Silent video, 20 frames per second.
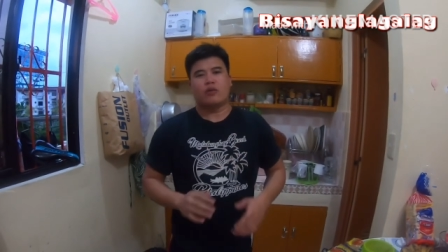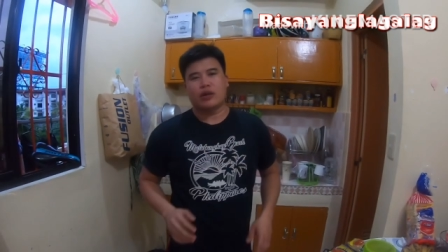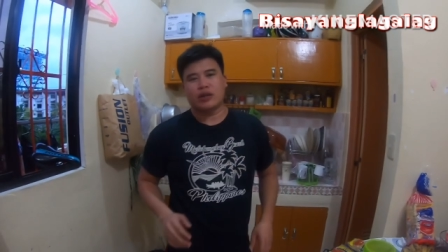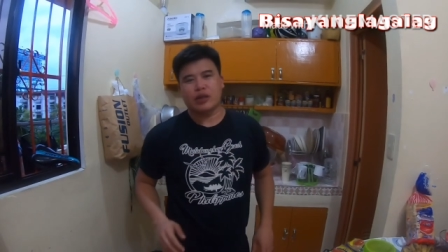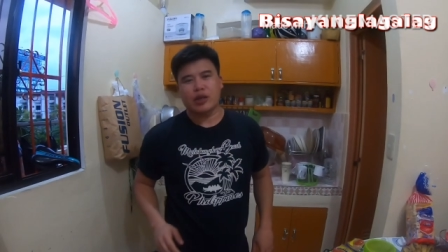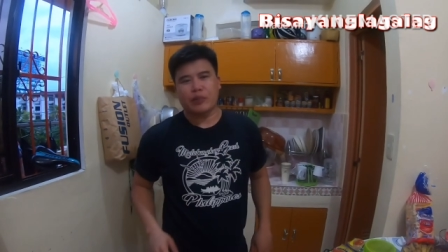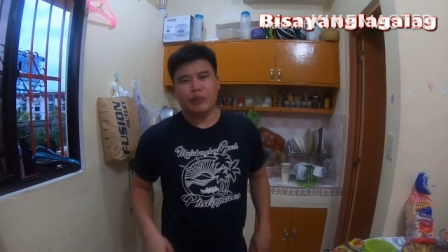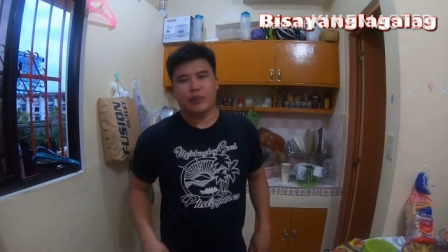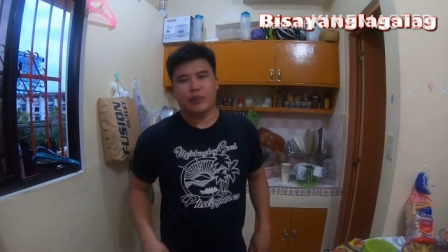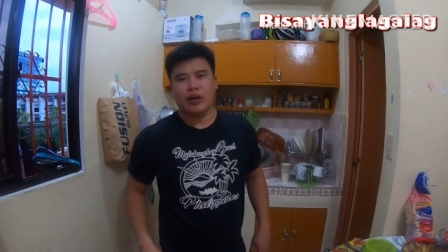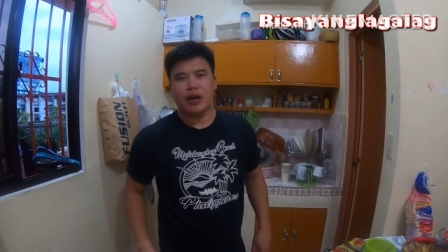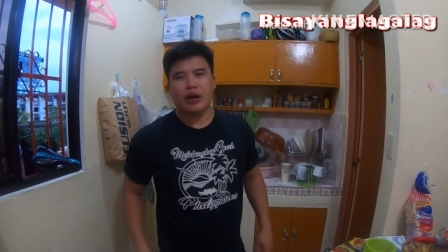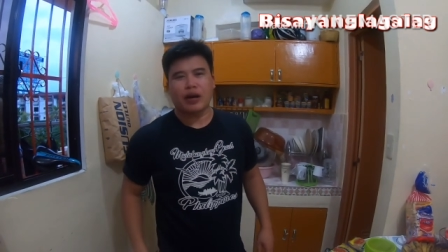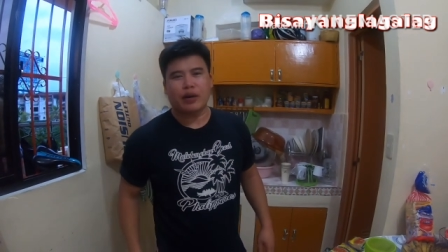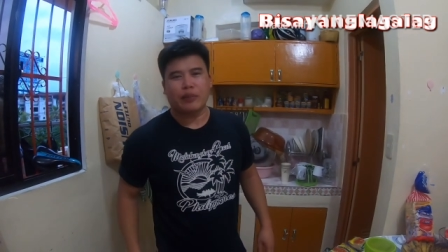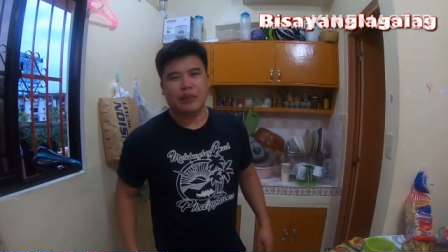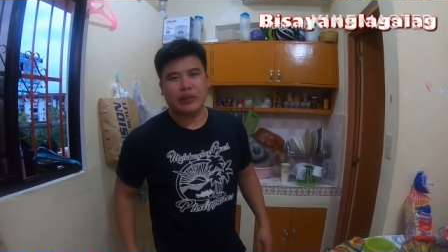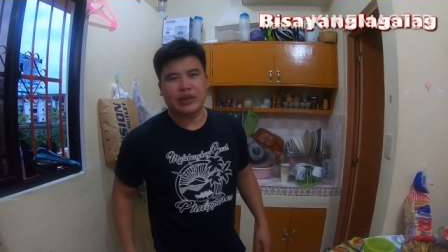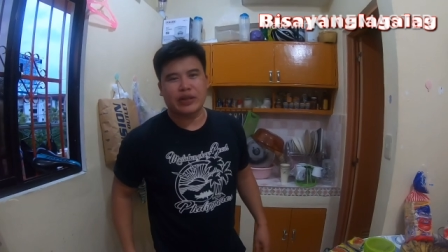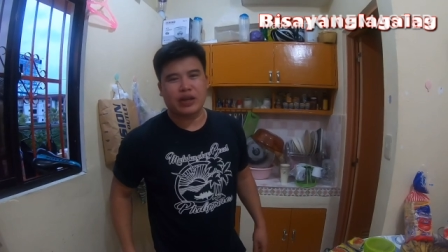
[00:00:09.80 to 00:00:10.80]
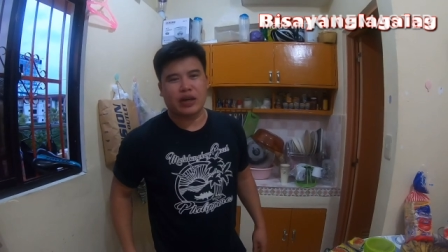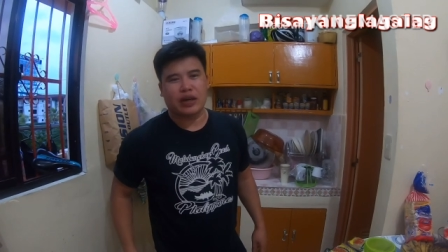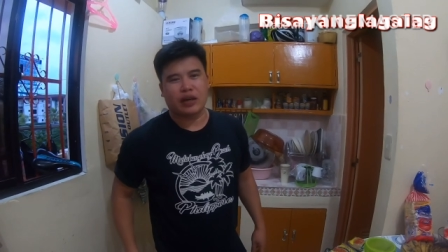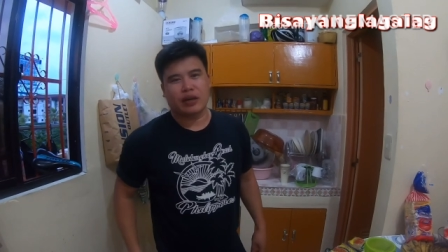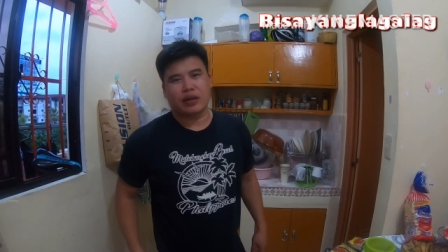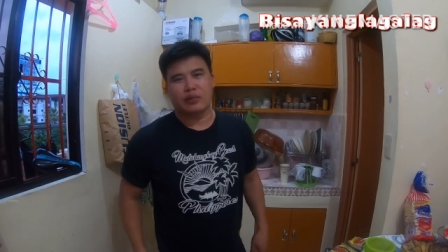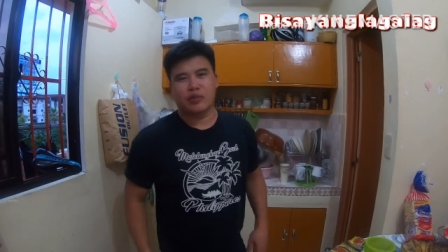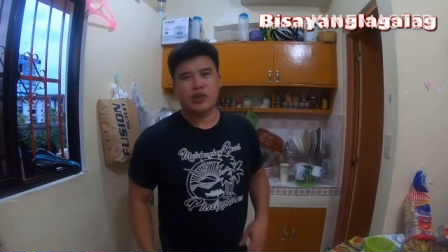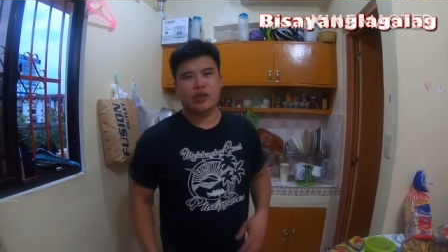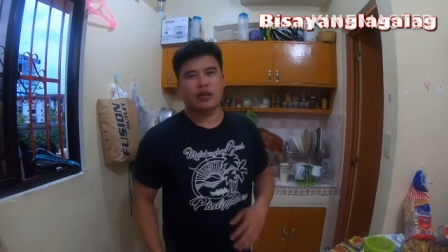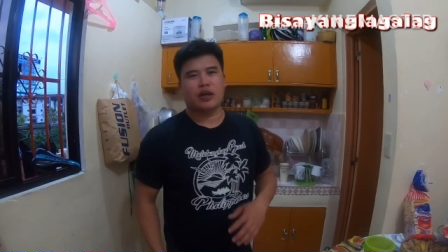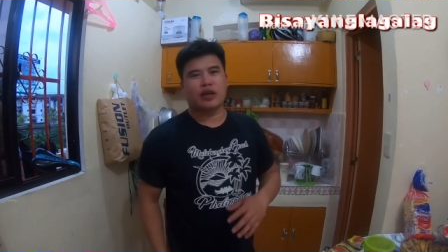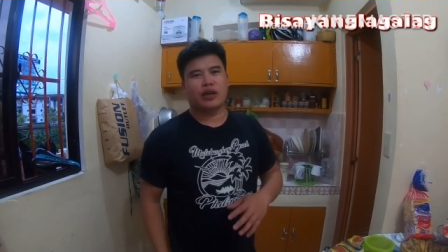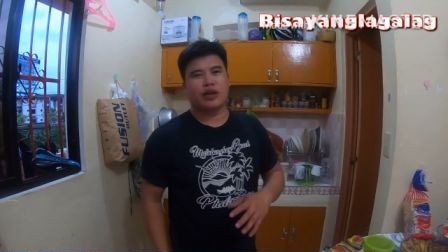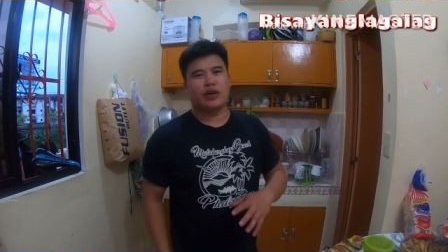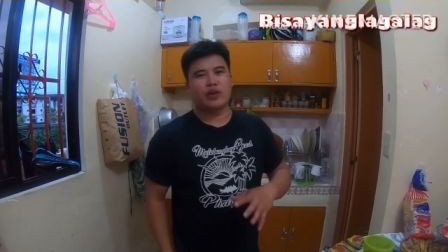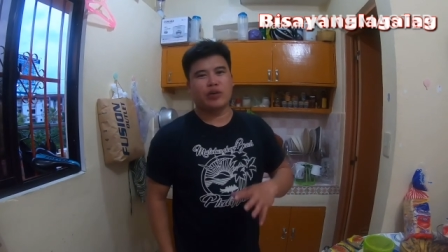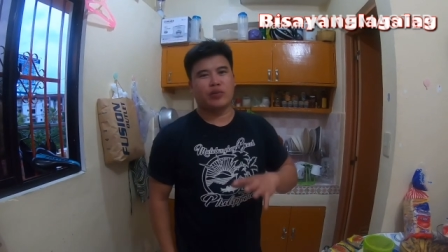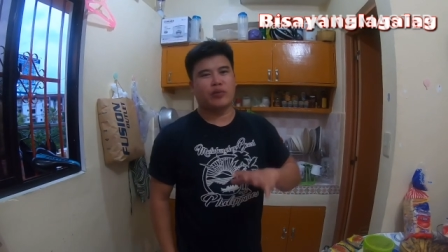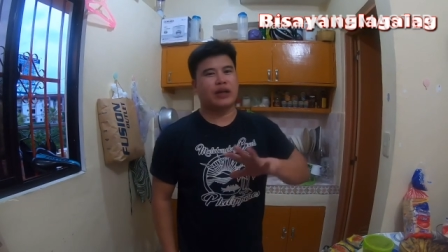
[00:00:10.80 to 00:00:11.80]
What's up mga kapadya? Kamusta
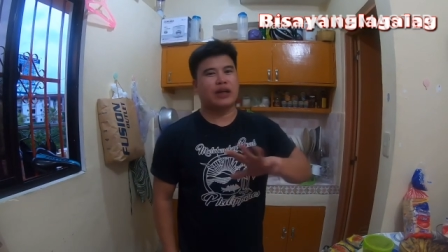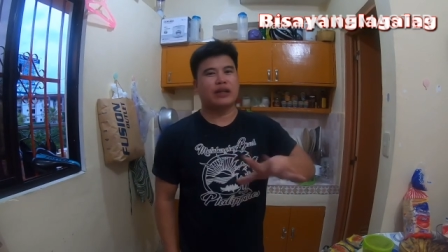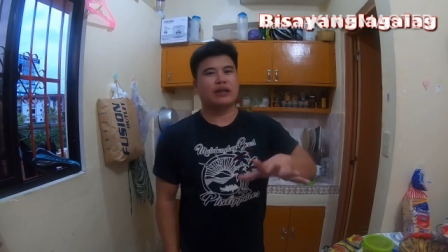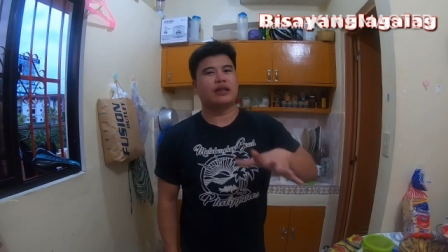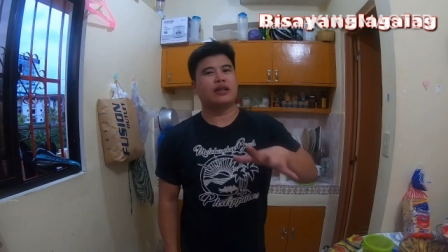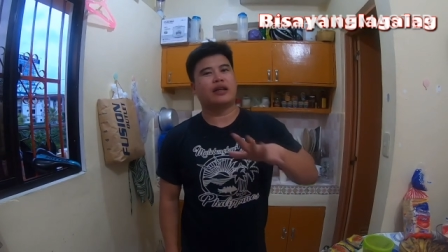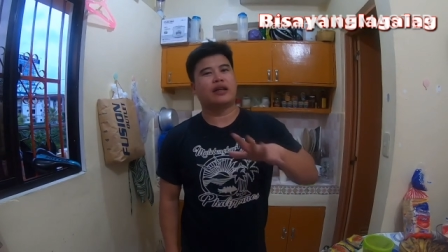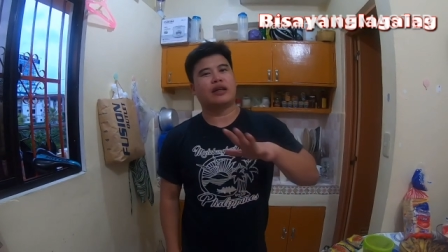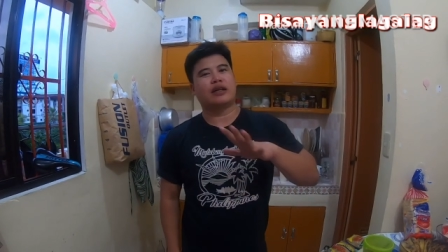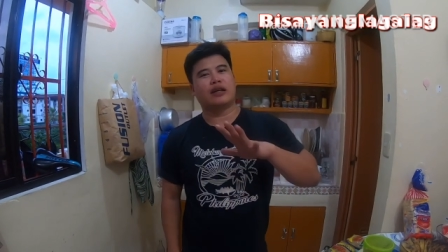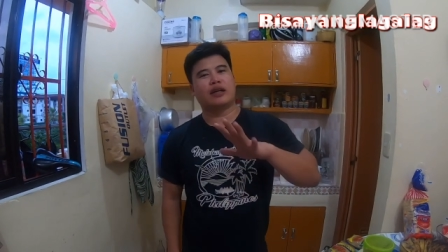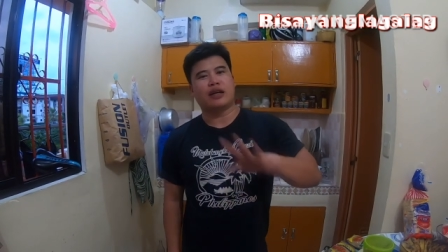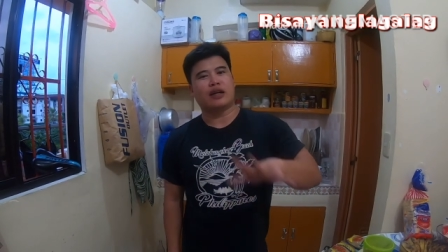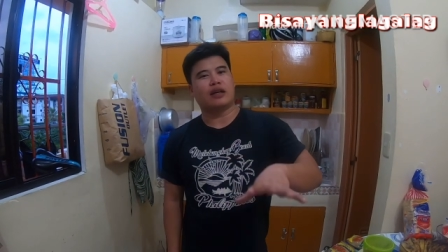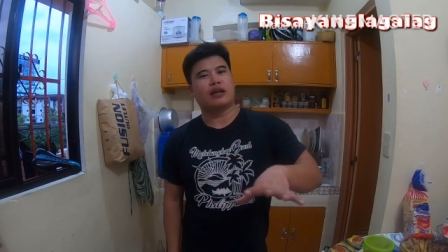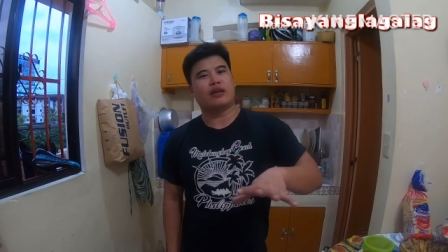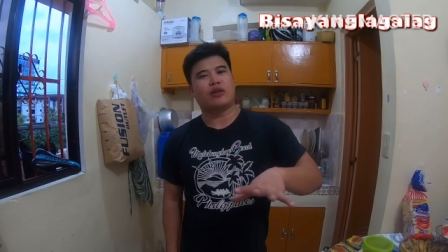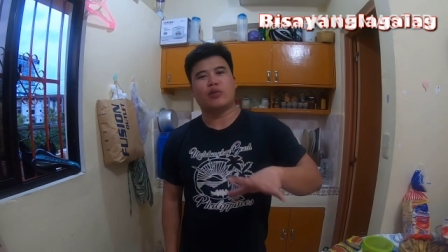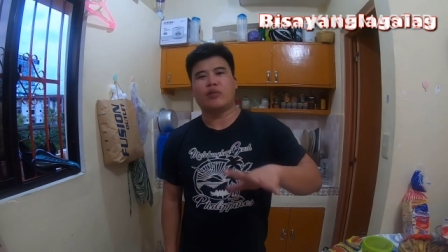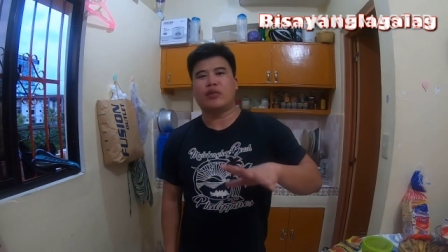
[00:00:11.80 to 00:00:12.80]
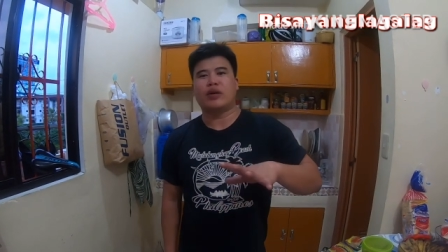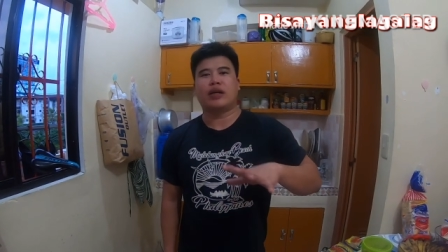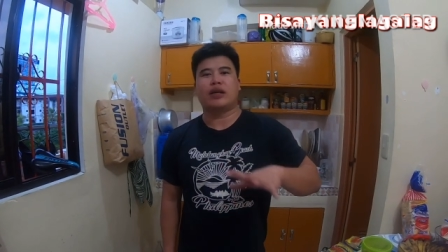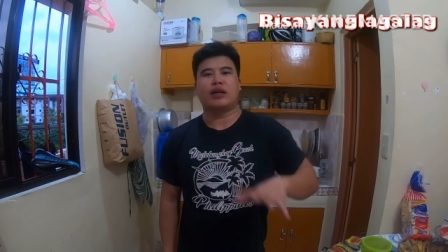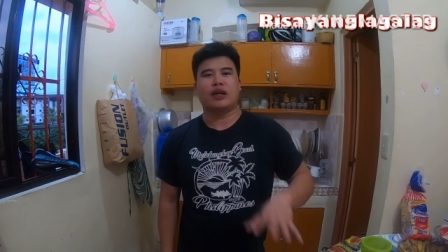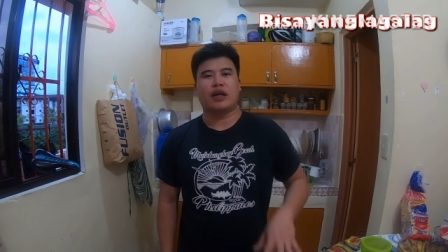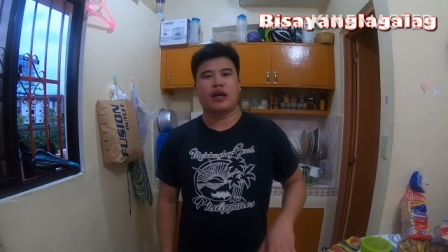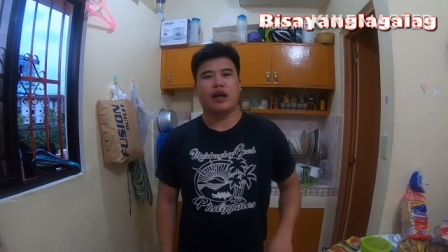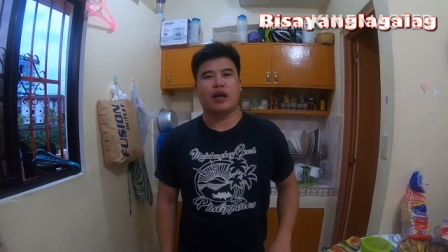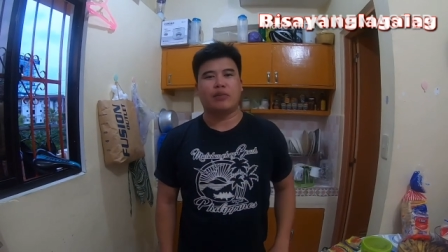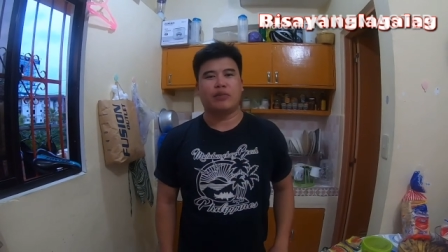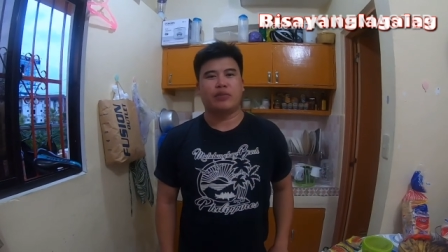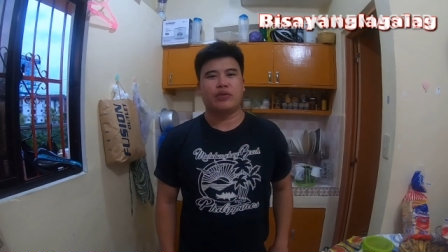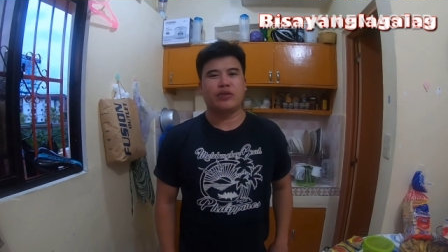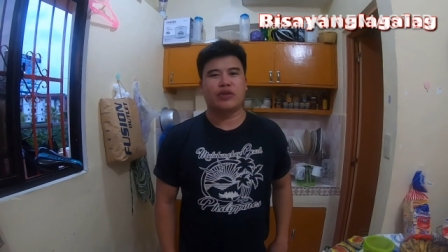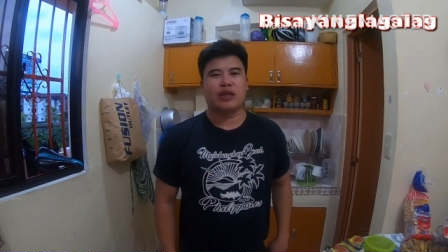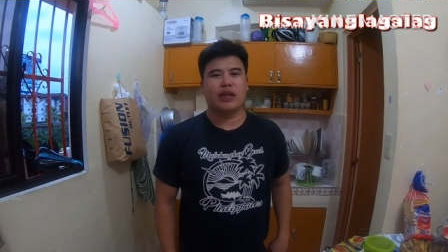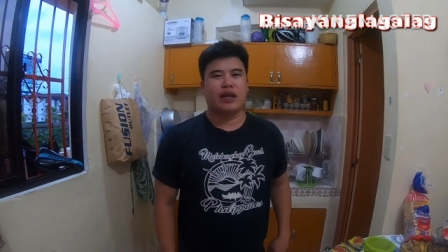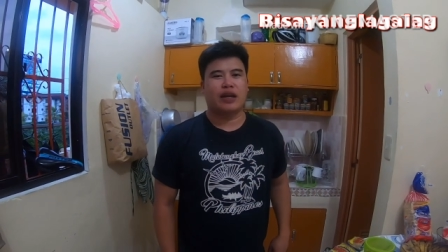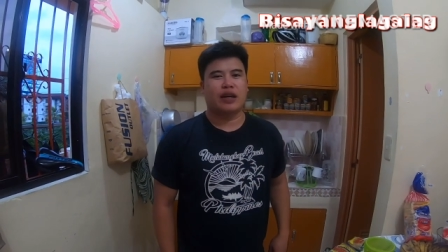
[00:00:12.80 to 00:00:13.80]
kayo? Magandang araw, magandang hapon
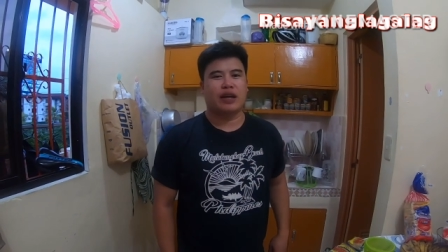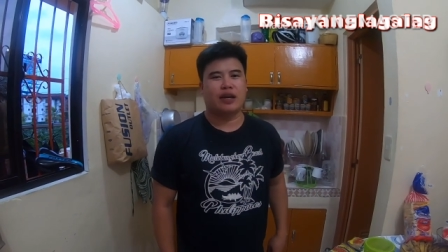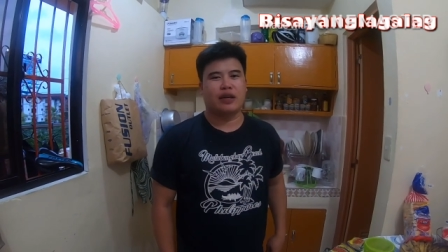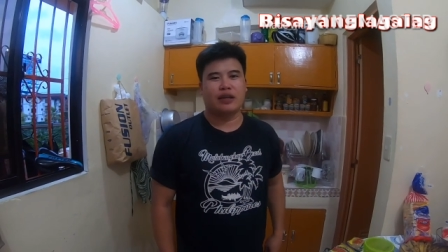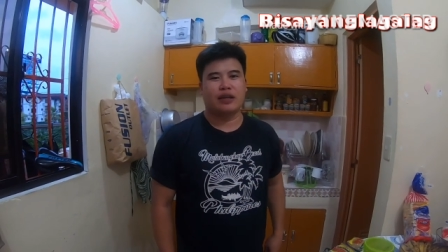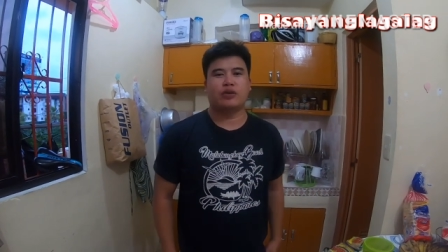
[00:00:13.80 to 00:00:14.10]
sa lahat.